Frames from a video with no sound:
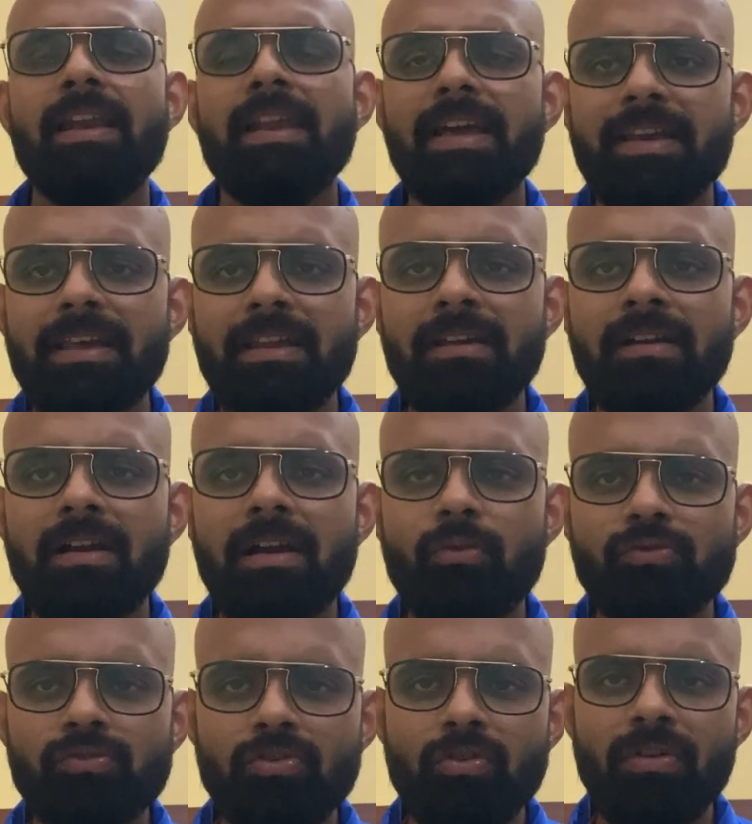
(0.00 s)
लेकिन
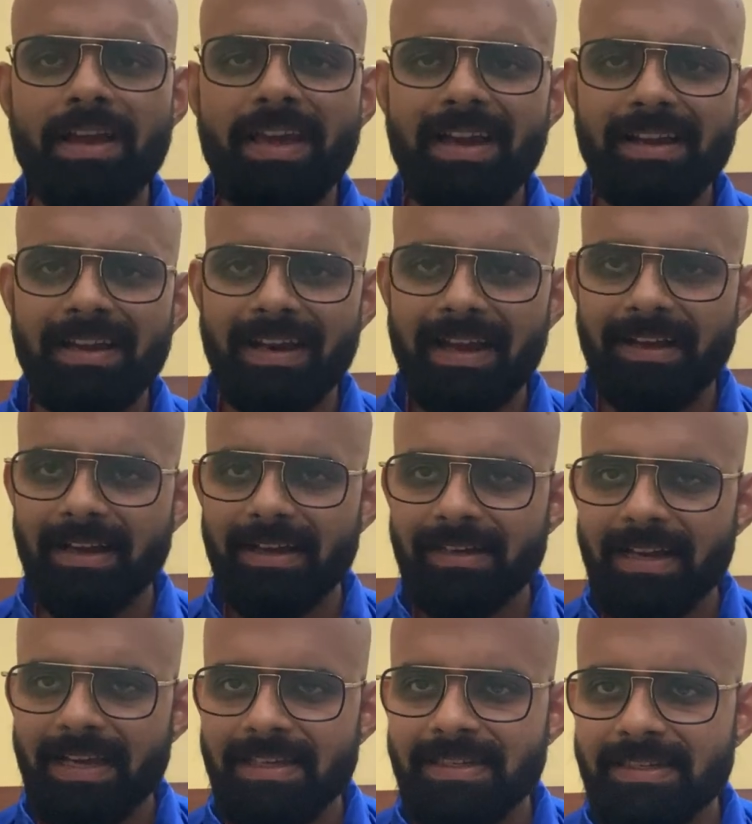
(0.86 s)
उसको एक
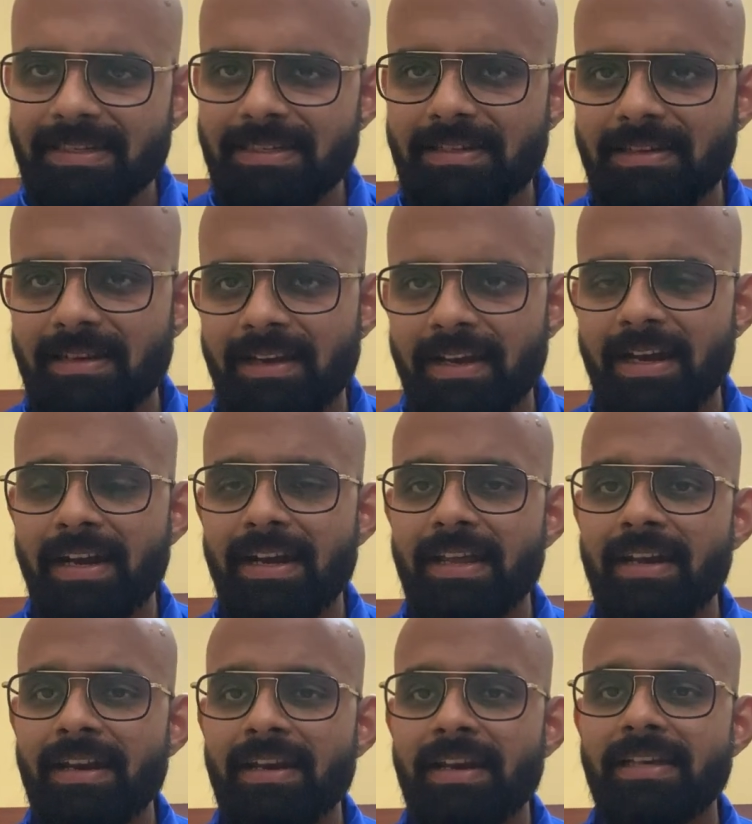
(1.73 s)
रिकग्नाइज
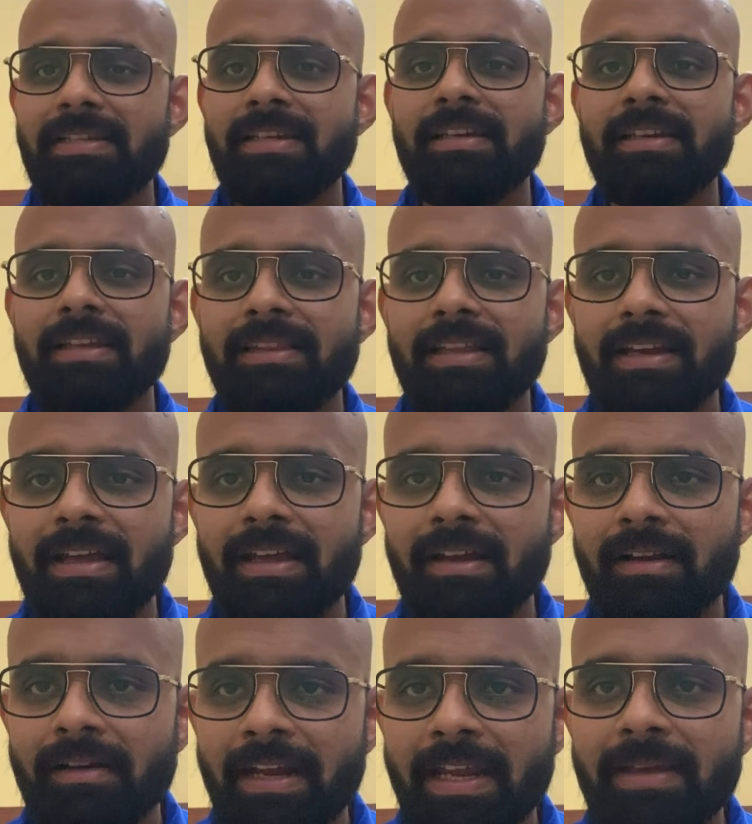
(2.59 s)
इंडियन नेशन की
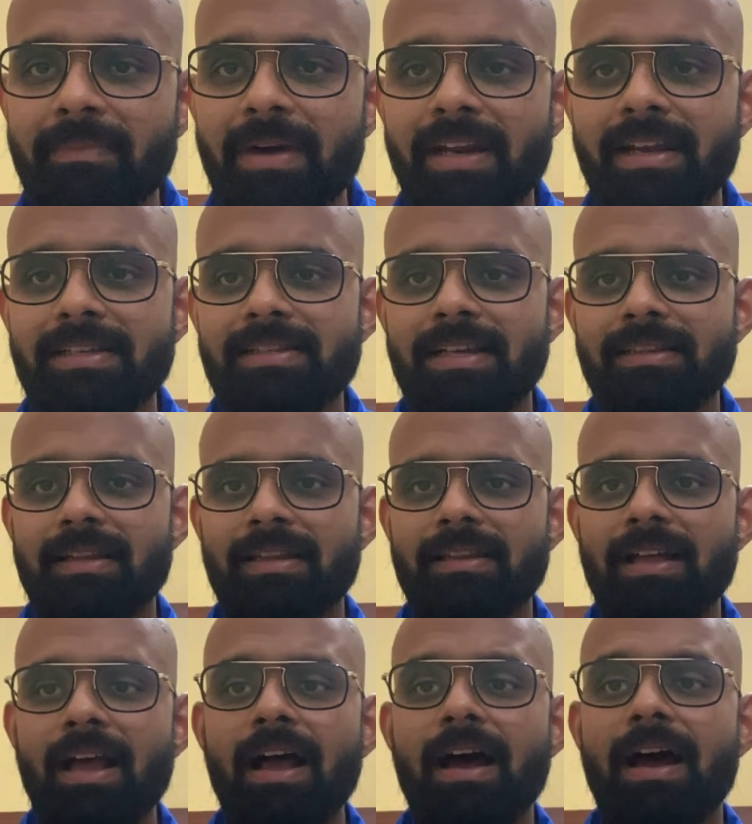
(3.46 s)
तरह नहीं माना जाता
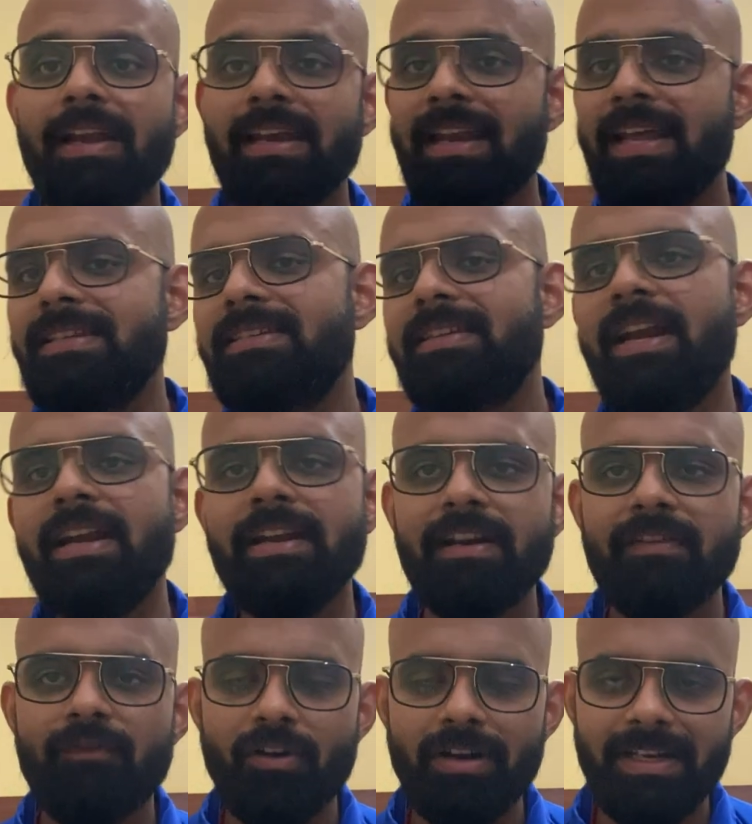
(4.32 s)
था अनलेस
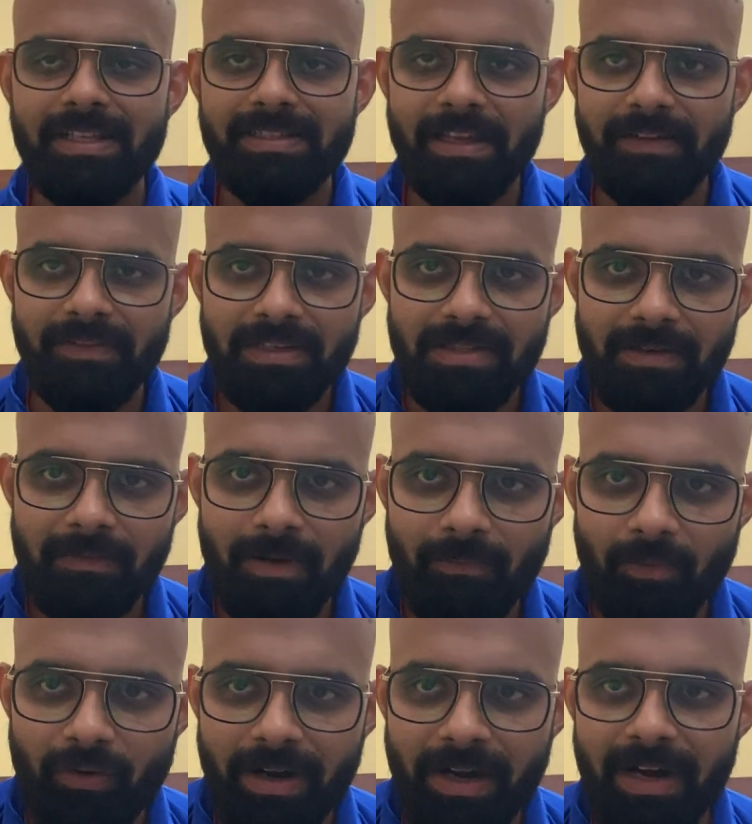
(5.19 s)
1947 जब
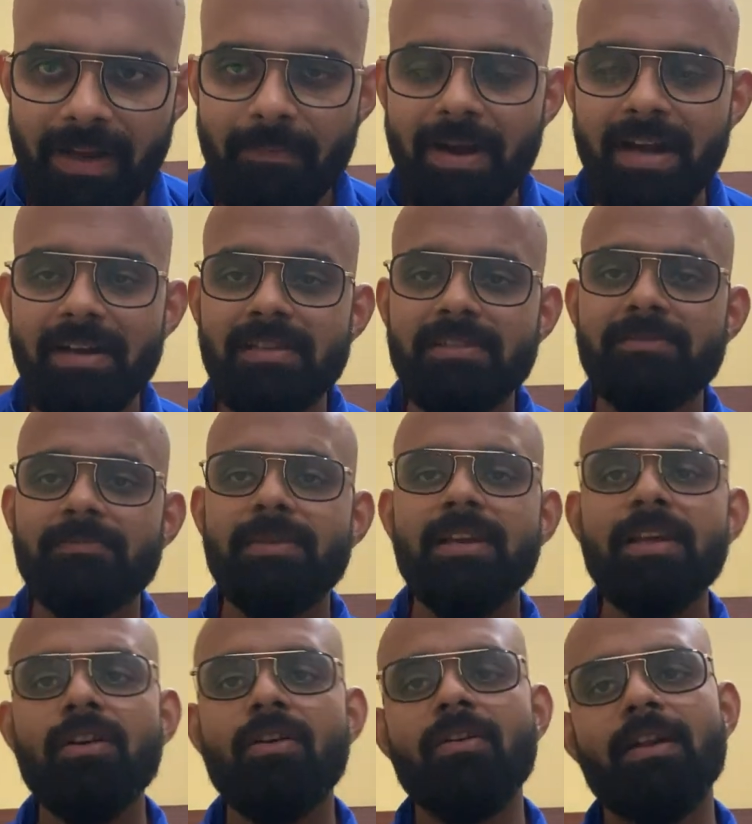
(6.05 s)
हमको इंडिपेंडेंस
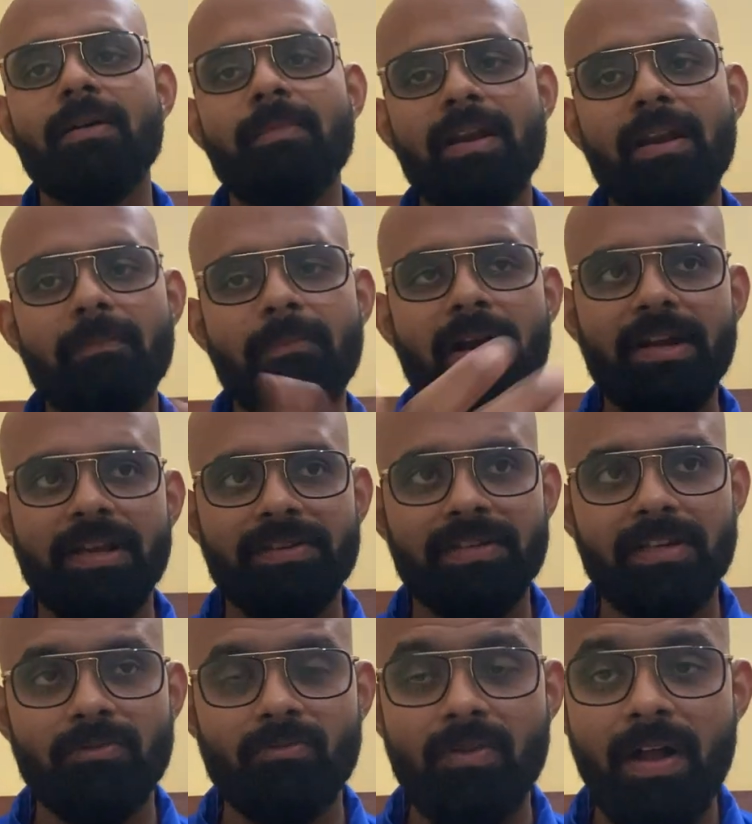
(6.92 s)
मिली और हमारा पार्टीशन